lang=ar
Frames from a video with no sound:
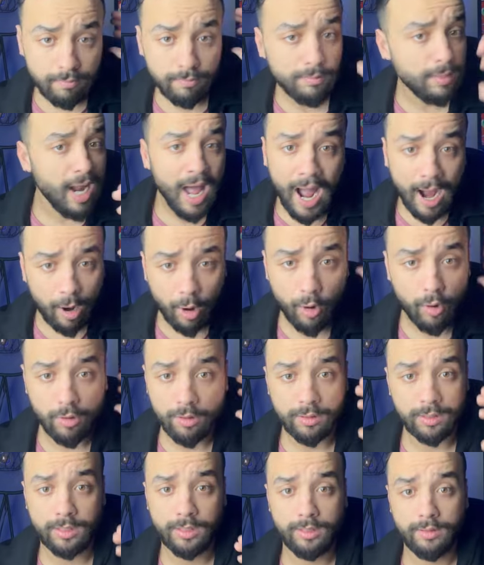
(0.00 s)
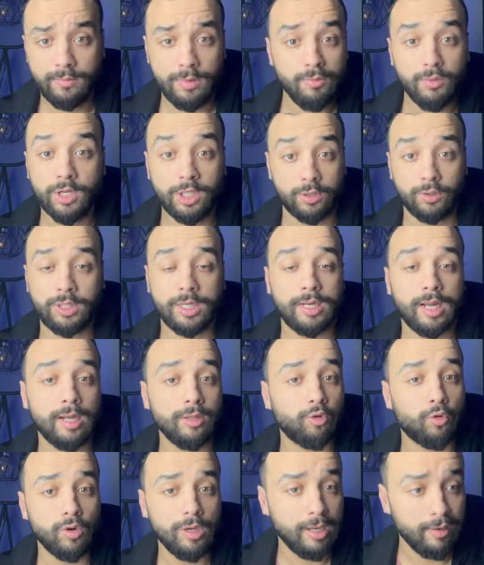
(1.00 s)
من حقه ما يمكنش انا
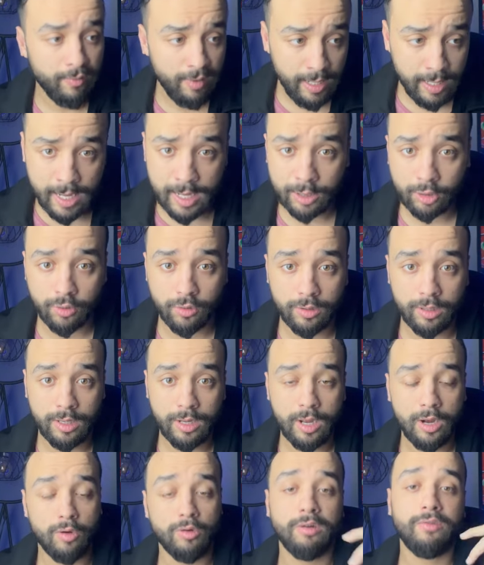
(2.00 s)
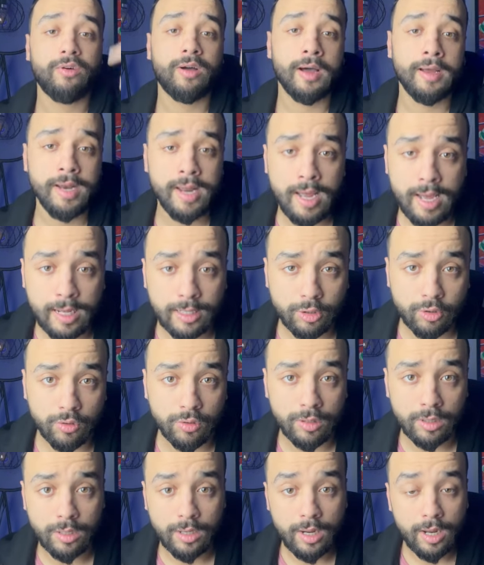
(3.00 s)
غندخل ليه في حياته ولا في قناعاته
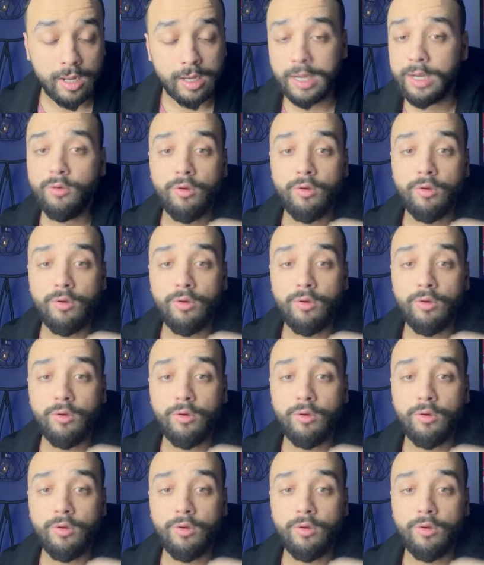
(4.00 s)
كاين